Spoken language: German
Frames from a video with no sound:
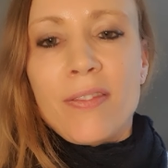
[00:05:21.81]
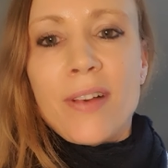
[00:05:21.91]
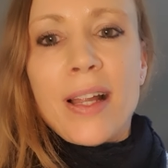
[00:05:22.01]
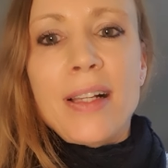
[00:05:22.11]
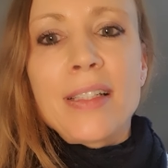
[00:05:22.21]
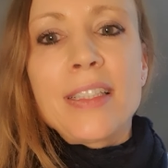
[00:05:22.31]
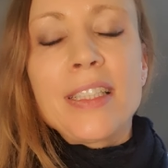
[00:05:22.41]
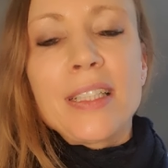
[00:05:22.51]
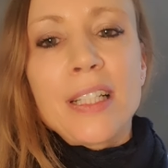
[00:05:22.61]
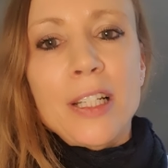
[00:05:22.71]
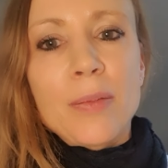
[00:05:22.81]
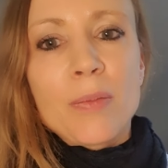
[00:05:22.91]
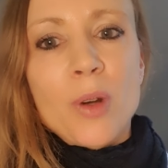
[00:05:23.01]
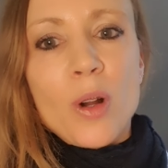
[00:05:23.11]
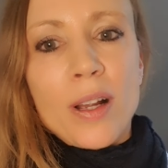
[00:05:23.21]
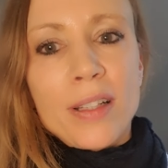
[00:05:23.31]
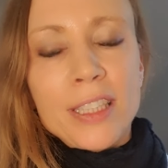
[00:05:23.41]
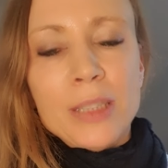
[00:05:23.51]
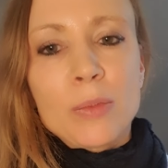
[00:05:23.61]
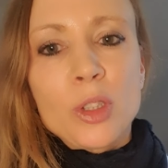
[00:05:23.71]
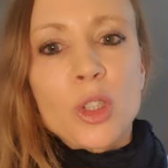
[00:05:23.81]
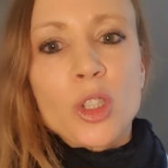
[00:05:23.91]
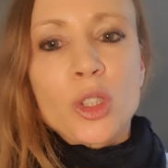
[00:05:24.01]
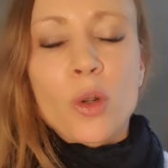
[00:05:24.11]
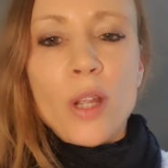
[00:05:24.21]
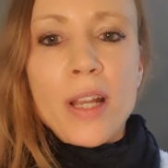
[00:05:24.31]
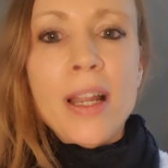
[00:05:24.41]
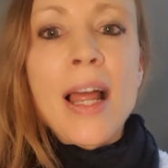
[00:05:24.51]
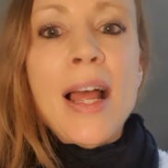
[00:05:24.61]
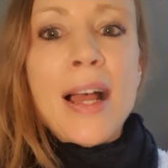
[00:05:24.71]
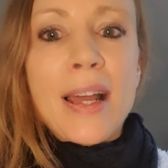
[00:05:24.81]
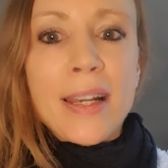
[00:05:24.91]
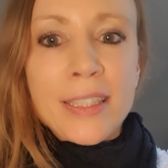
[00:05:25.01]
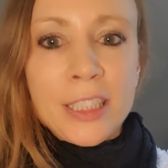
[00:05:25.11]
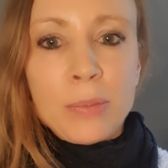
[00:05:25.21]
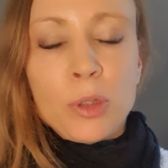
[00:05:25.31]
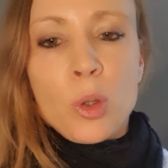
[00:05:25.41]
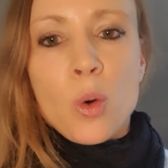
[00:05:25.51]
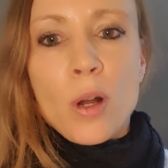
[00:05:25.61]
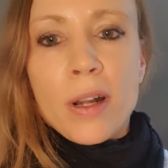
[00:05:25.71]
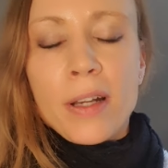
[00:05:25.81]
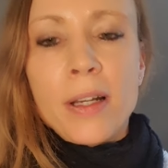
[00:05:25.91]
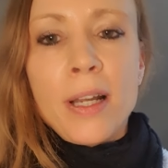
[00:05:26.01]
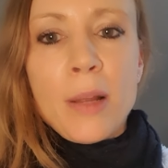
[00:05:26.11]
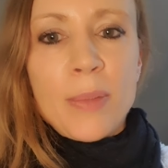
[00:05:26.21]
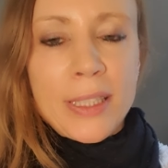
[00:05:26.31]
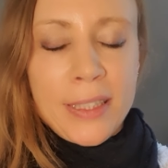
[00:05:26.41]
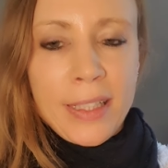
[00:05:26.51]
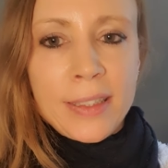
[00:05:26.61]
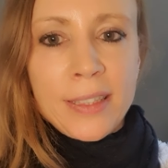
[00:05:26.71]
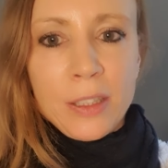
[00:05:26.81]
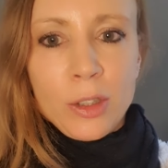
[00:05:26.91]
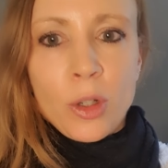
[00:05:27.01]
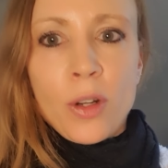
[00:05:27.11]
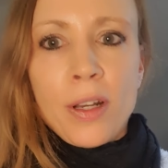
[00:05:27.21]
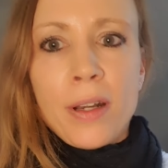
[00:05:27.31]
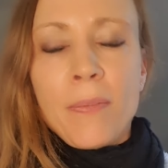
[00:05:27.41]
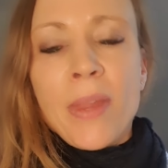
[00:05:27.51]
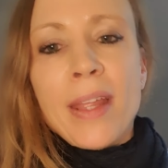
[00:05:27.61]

weil die im Organismus Östrogenrezeptoren besetzen können.